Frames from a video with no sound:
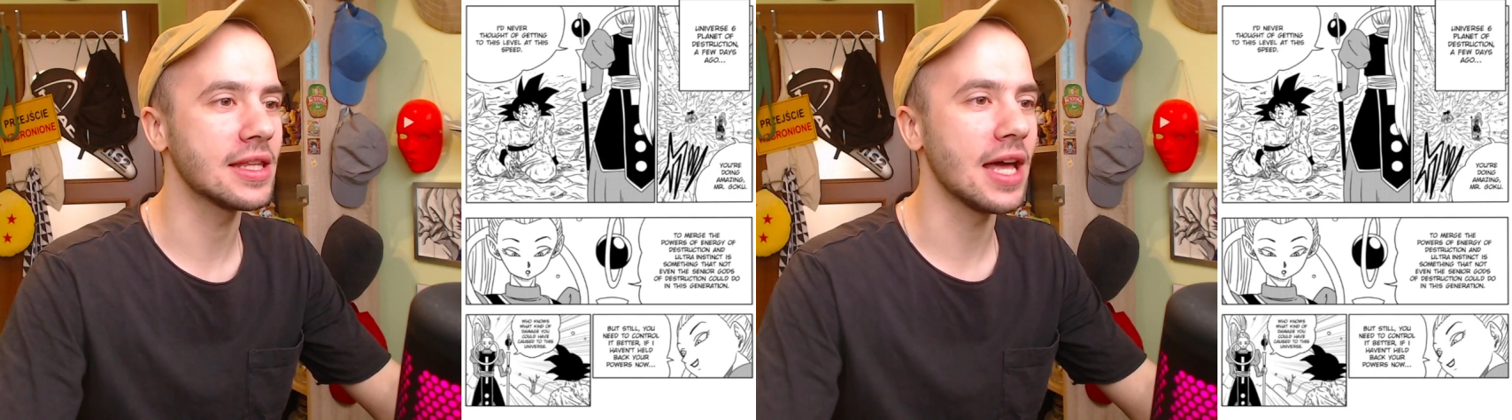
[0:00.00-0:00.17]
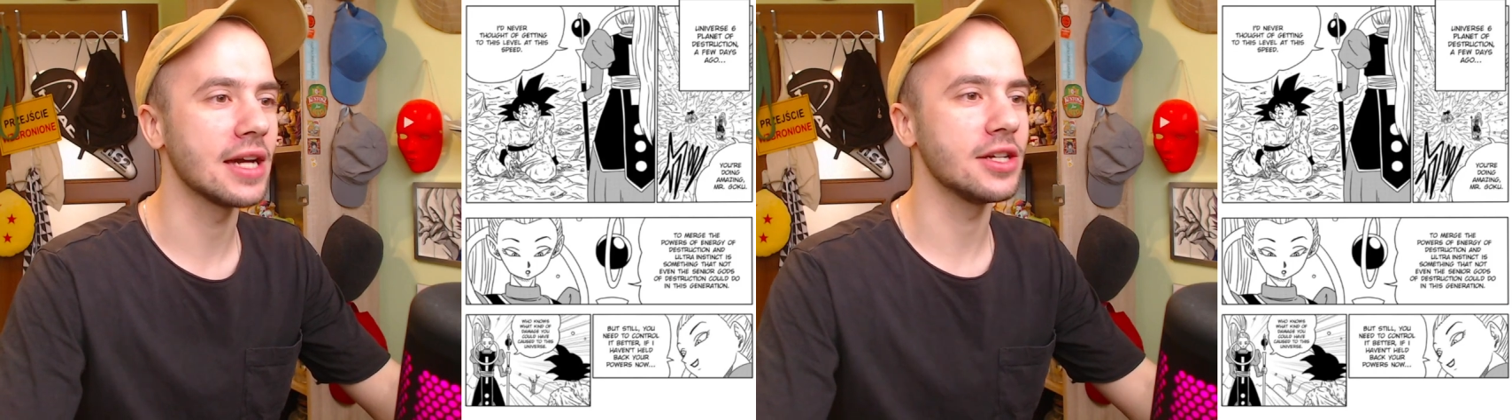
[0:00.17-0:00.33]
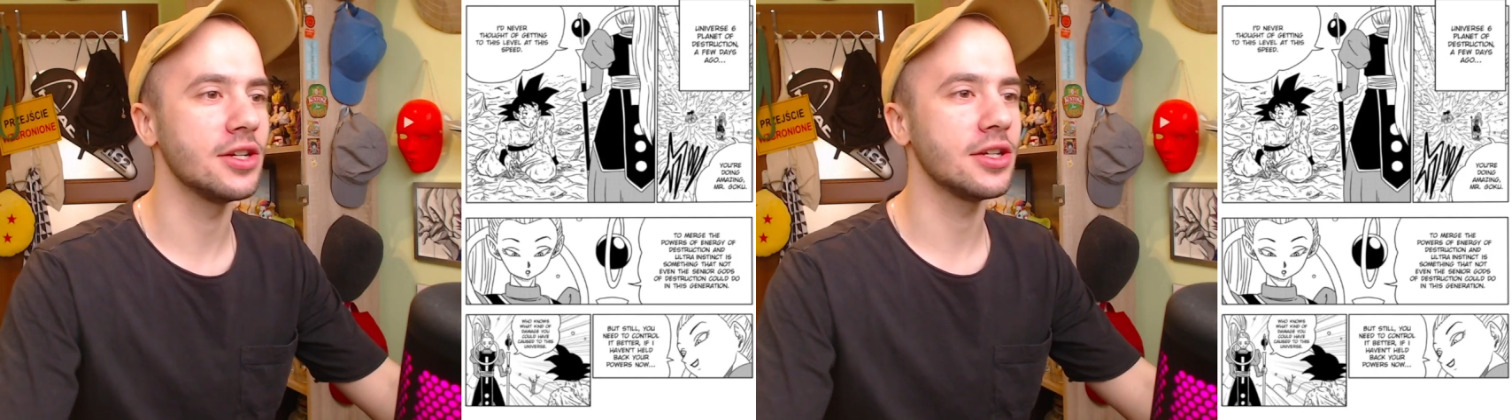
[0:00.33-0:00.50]

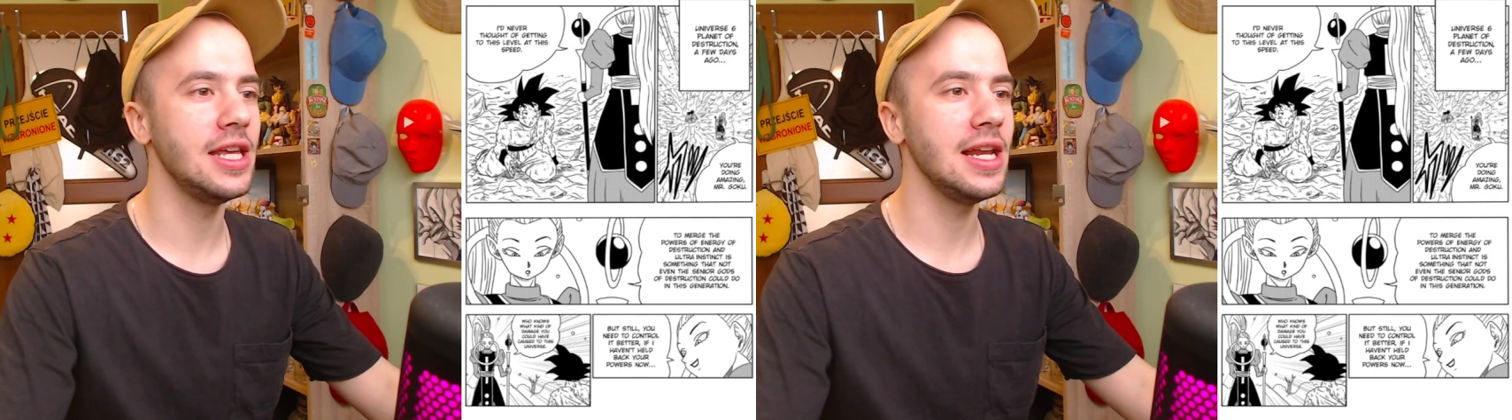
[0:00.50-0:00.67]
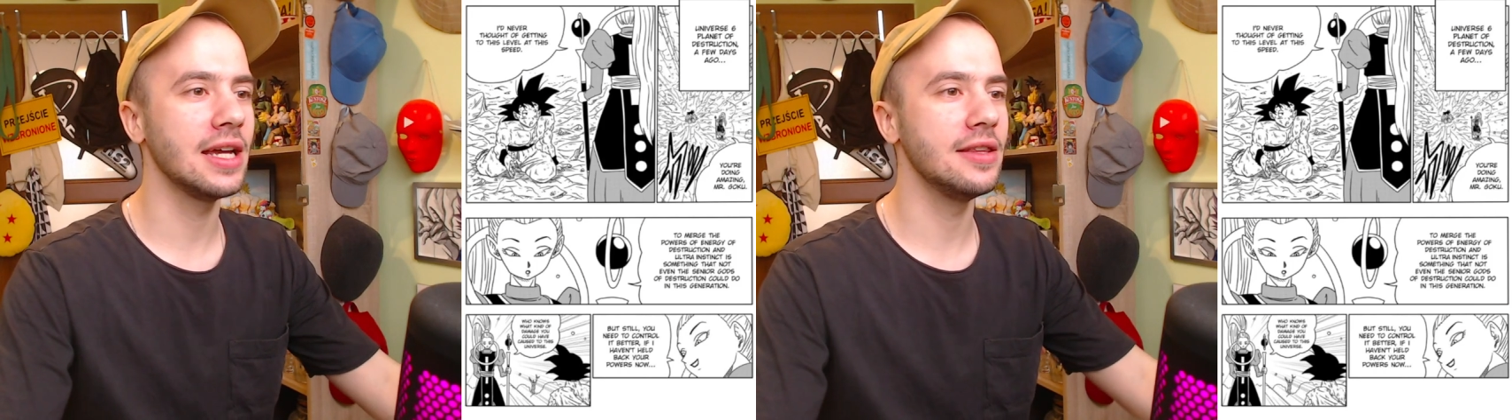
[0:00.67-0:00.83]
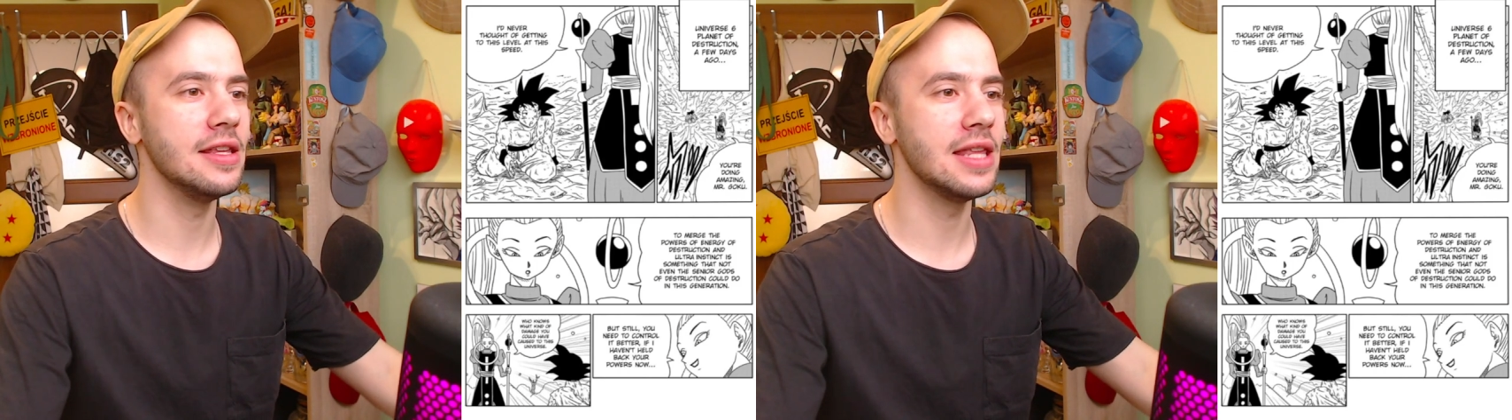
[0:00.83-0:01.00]
Tak,
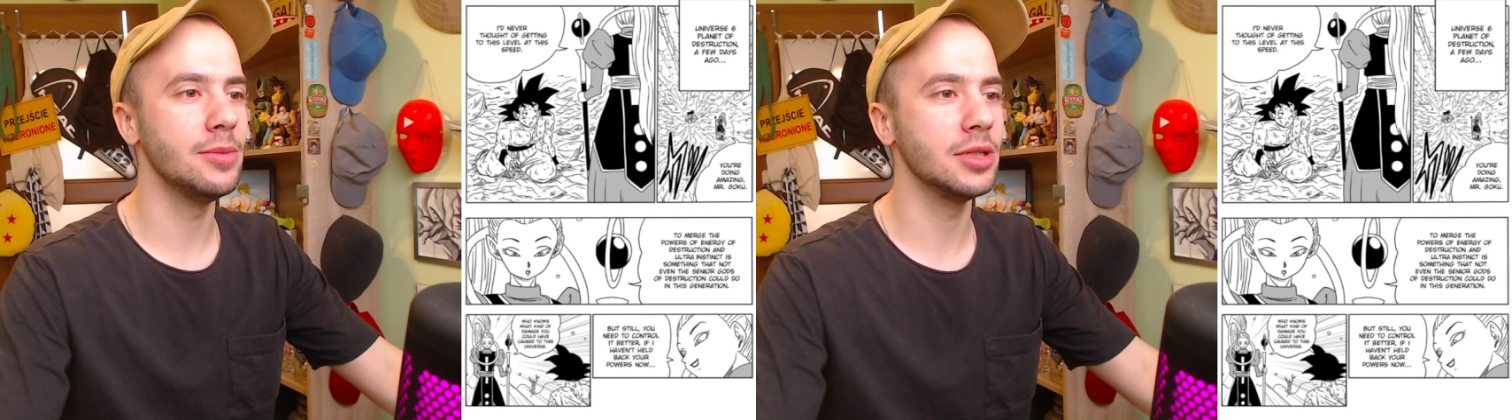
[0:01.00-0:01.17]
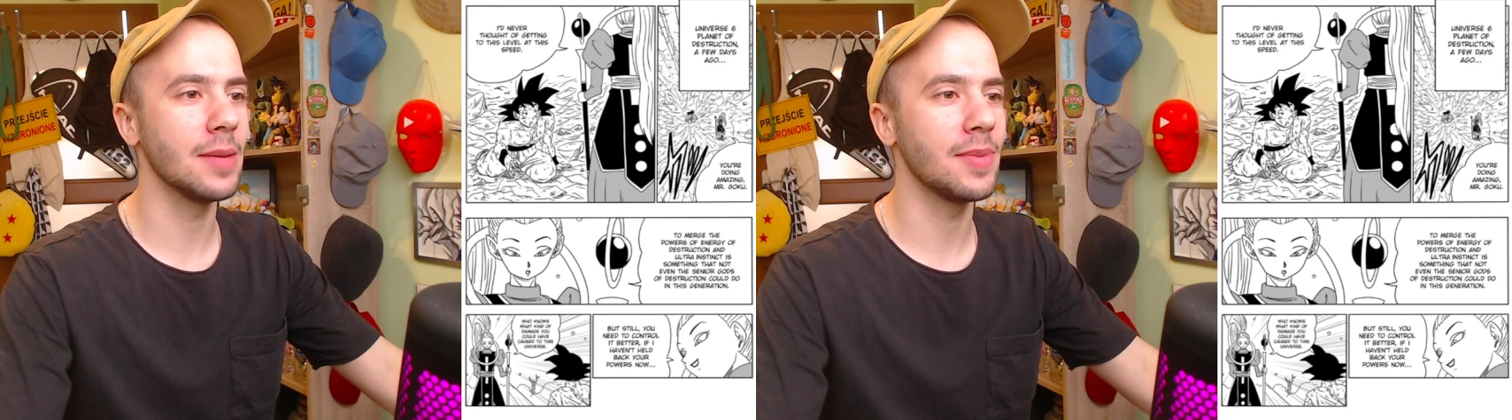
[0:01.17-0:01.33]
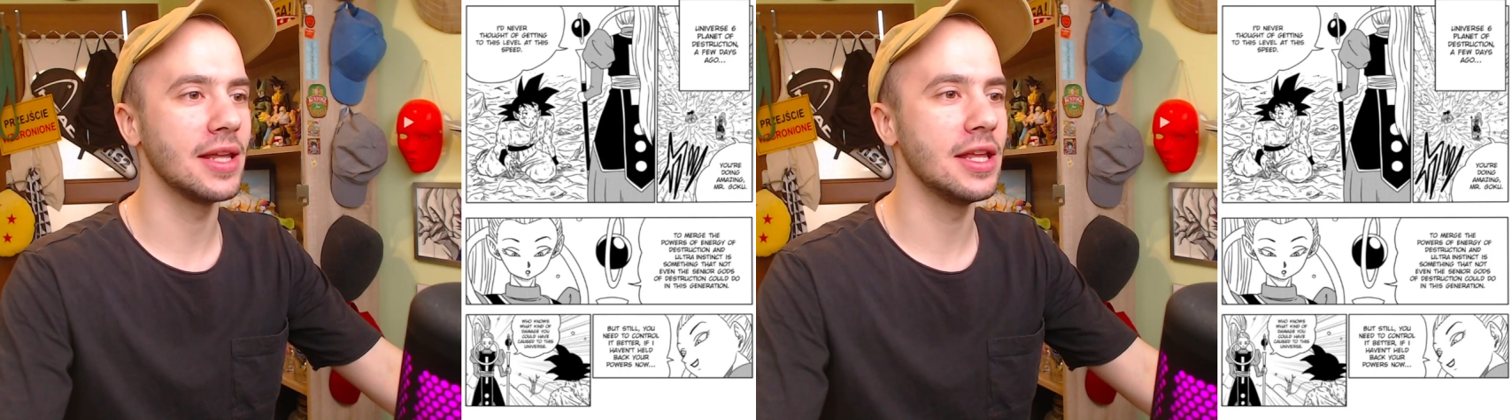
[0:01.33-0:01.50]
kilka dni temu
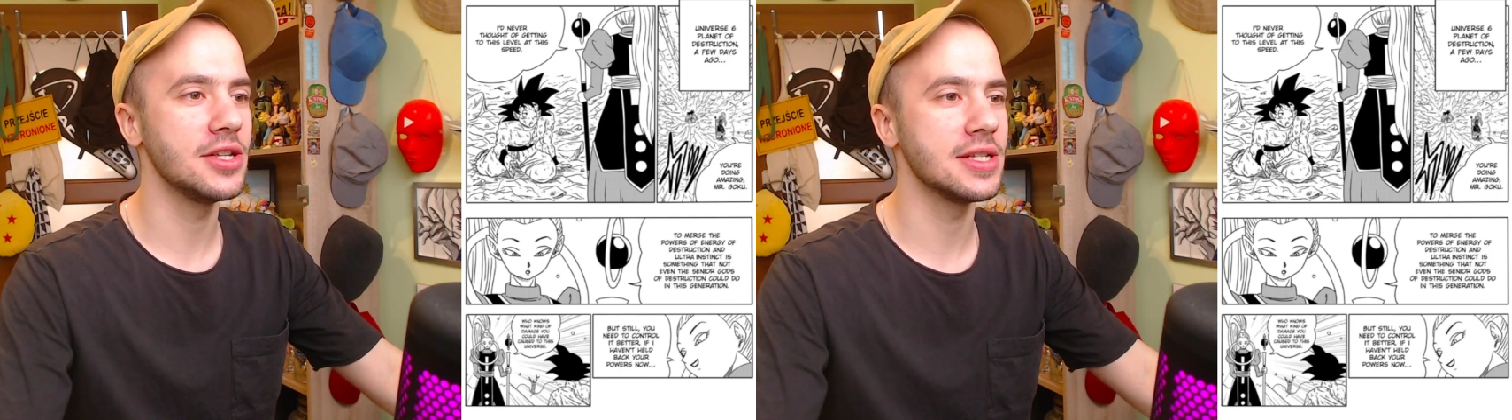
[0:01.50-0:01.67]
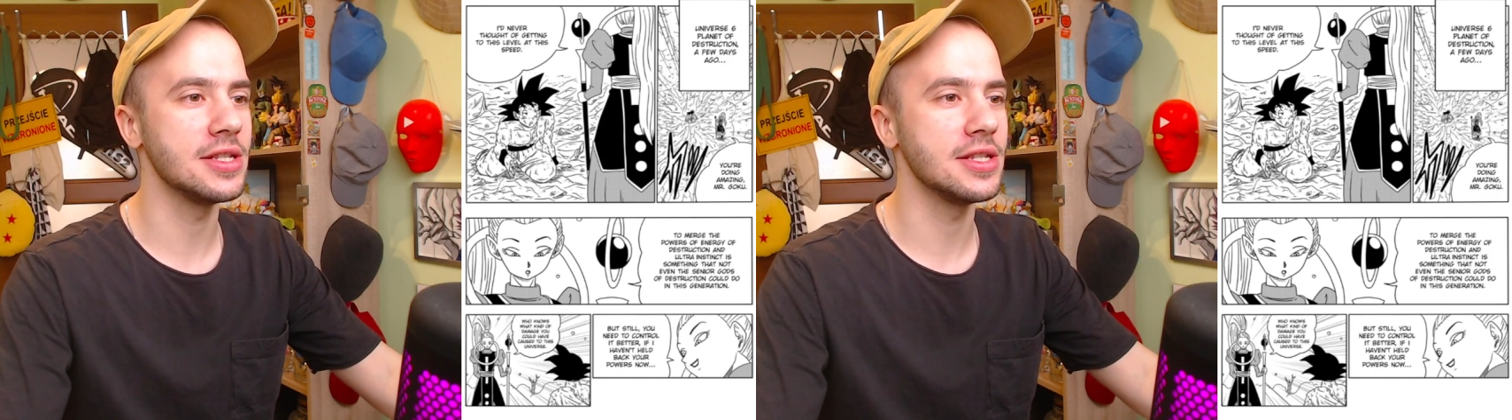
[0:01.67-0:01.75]
na planecie